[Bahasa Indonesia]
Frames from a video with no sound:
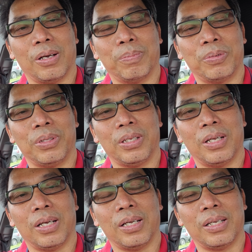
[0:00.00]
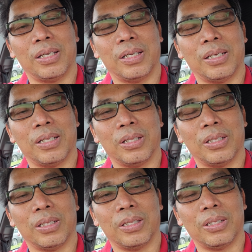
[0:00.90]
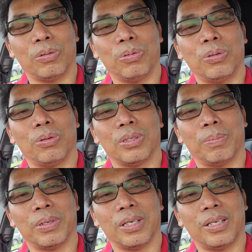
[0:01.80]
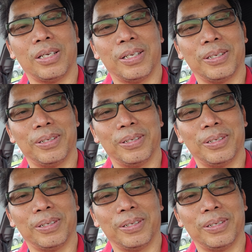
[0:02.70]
kamu tidak tunduk sama saya.